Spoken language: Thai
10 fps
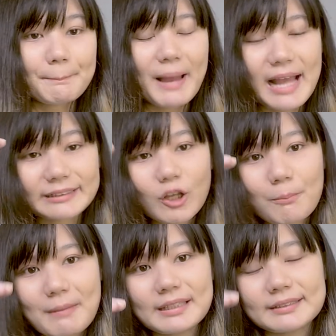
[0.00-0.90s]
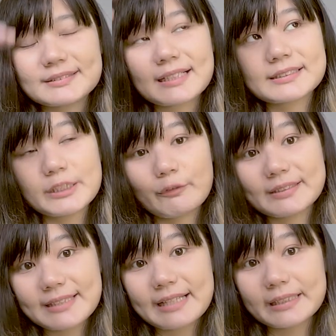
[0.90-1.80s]
พาร์ทต่อมาหลังจากซีเคว
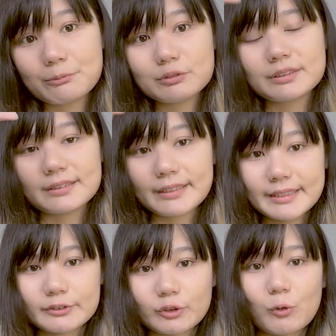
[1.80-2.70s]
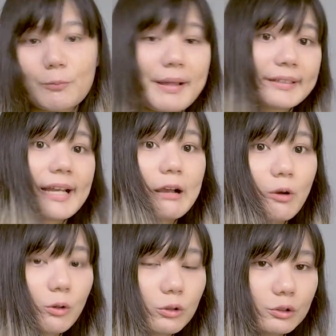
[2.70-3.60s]
นซ์แรกที่พูดถึงเรื่อง intro background
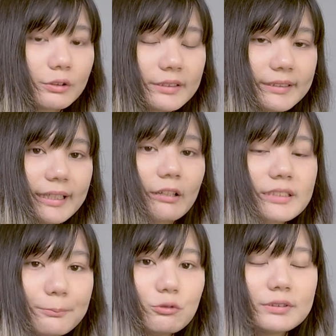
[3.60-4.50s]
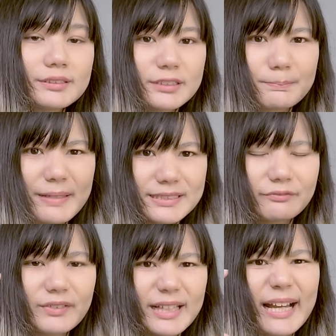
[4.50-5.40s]
ของคนคนหนึ่งเนี่ยเขาจะพูดถึง
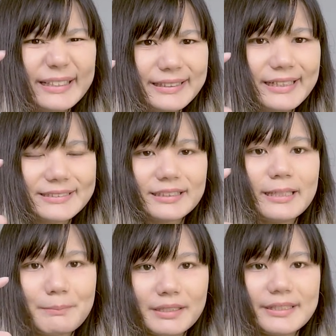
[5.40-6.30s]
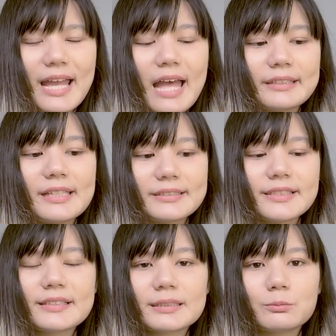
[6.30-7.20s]
specific ideas อะไรบางอย่างอย่าง
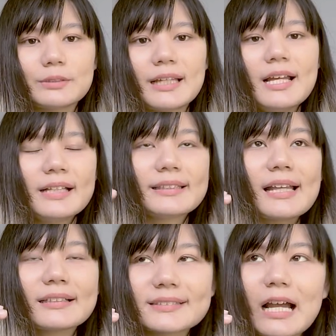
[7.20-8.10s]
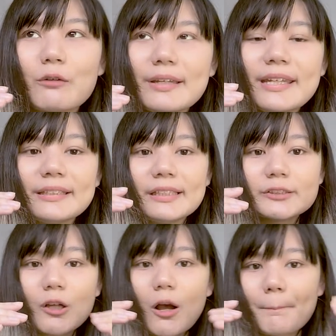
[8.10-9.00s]
เช่นสมมตินะนางสาว A เนี่ย
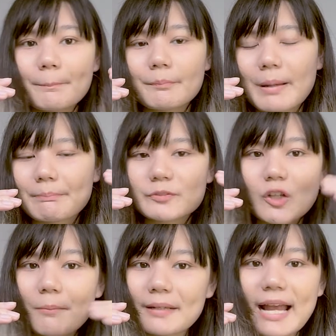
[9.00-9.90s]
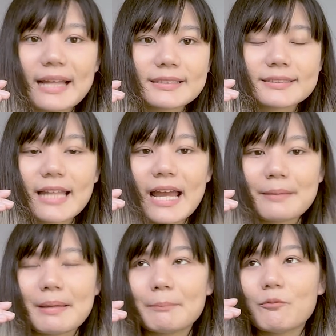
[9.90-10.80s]
ชอบแบบชอบงานสไต
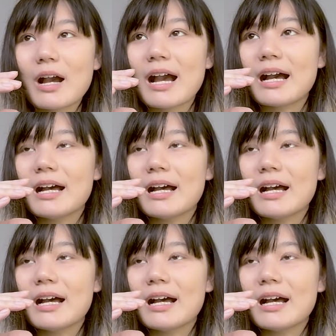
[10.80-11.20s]
ล์แบบว่า